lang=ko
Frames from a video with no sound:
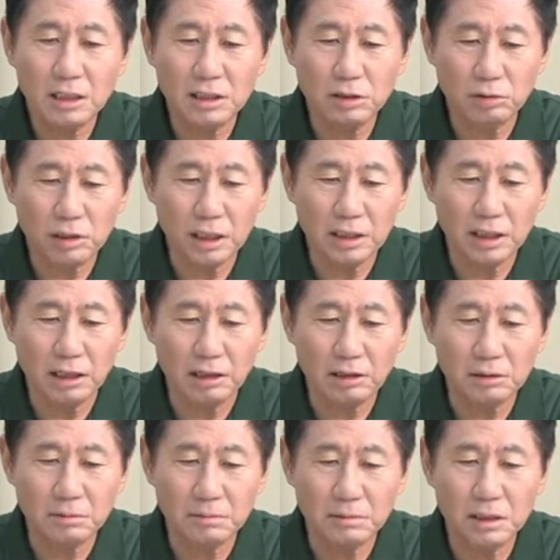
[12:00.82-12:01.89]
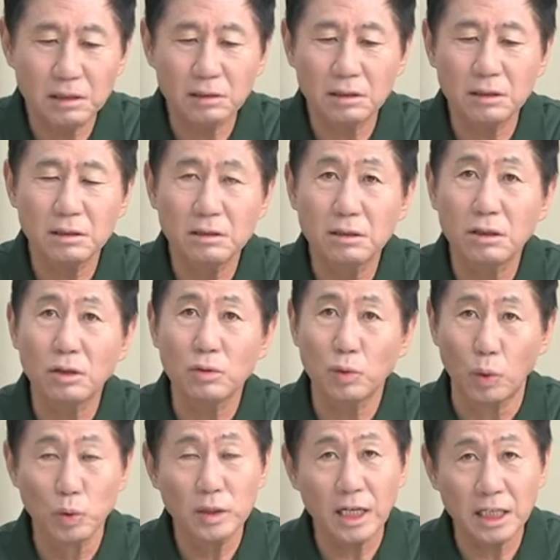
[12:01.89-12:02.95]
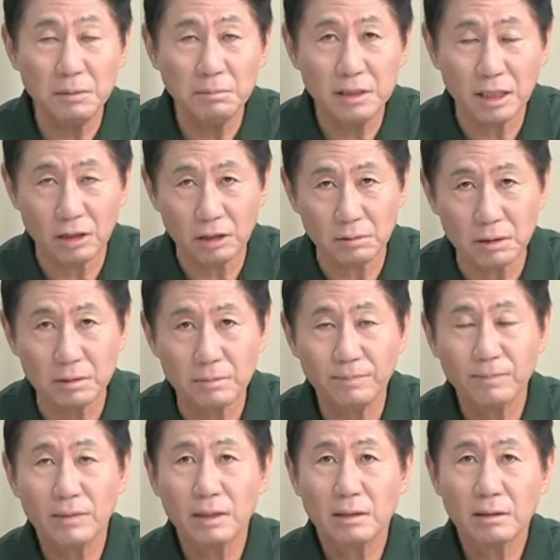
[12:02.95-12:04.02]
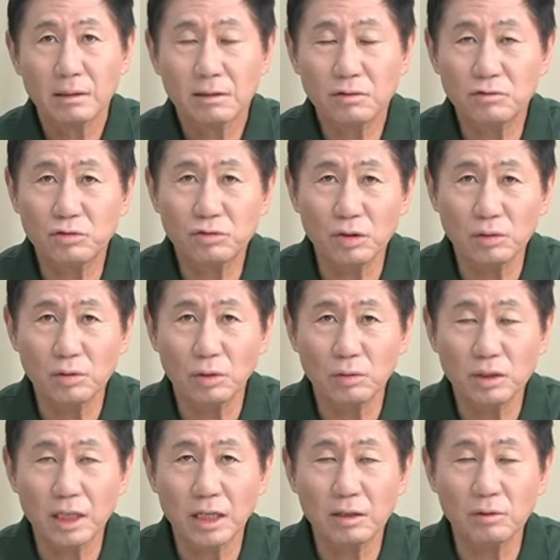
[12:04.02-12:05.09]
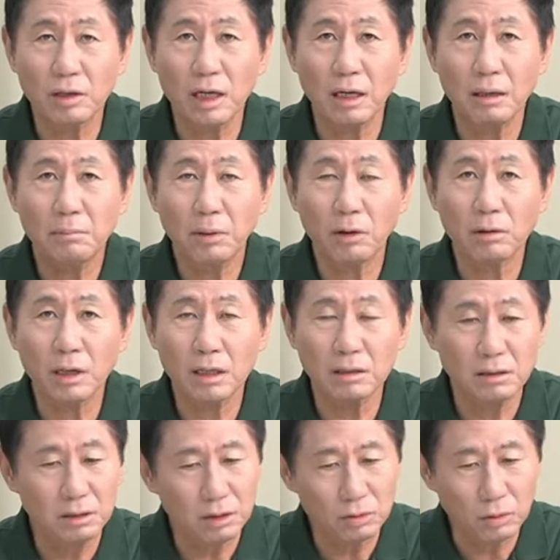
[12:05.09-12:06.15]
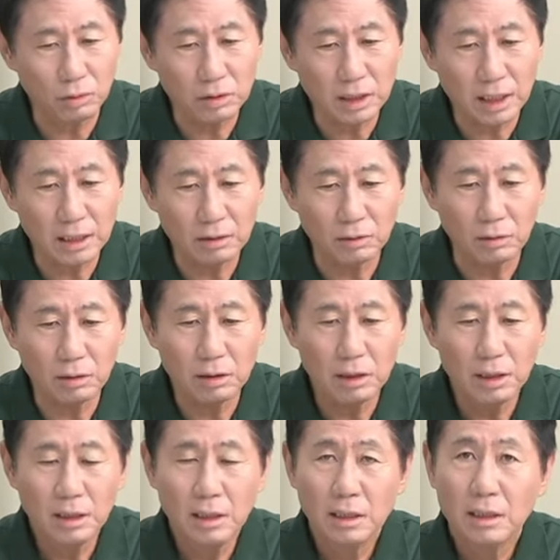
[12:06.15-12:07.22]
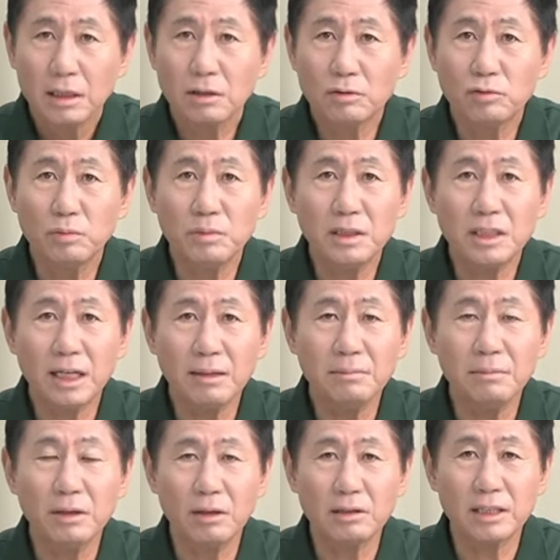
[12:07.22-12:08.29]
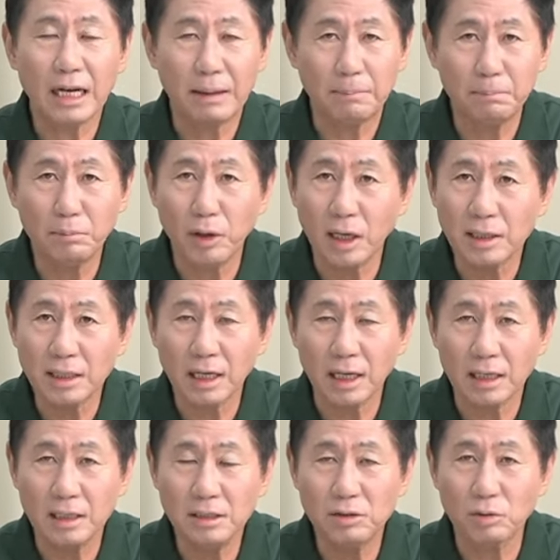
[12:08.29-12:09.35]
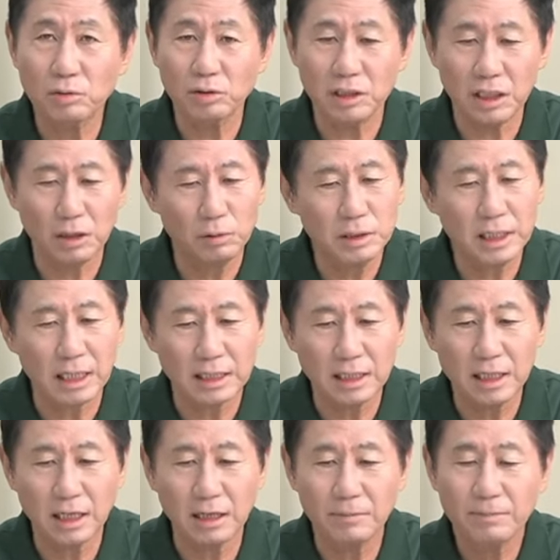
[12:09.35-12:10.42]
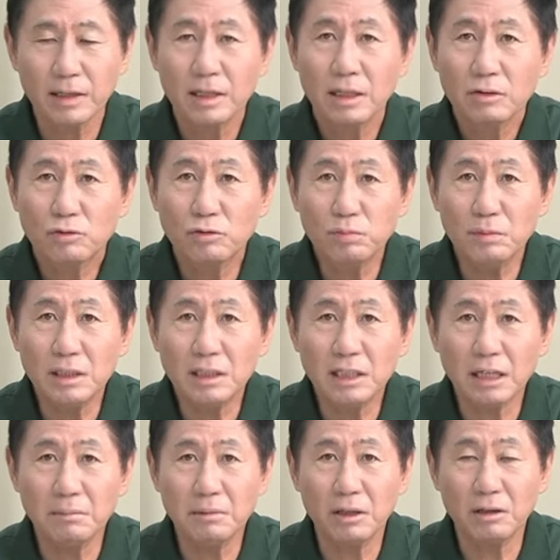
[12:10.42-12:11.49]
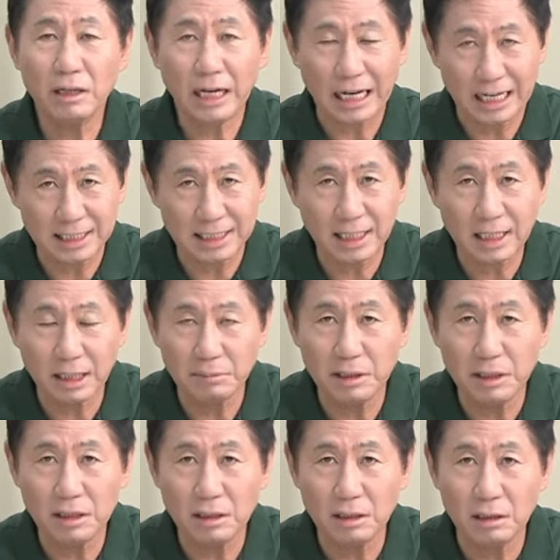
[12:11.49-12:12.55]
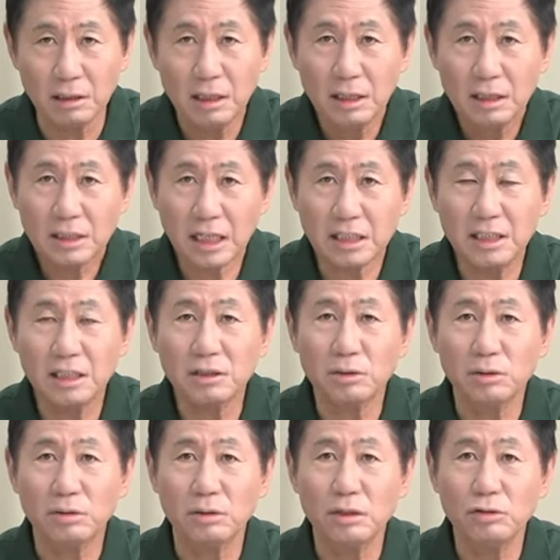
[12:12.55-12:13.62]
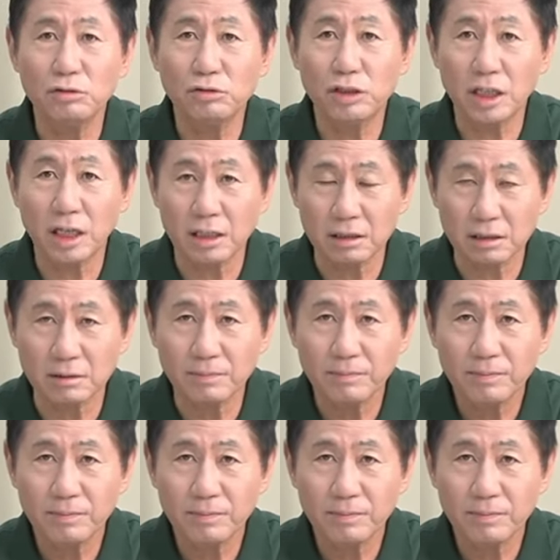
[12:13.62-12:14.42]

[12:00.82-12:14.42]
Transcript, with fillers: 지속된다 그러면 이거는 의료농단입니다, 여러분. 국정농단과 법원가는 의료농단이고 이건 국민 생명을 담보한다 이 정도 차원이 아니라 국민 생명을 앗아가면서 자신의 정권을 유지하는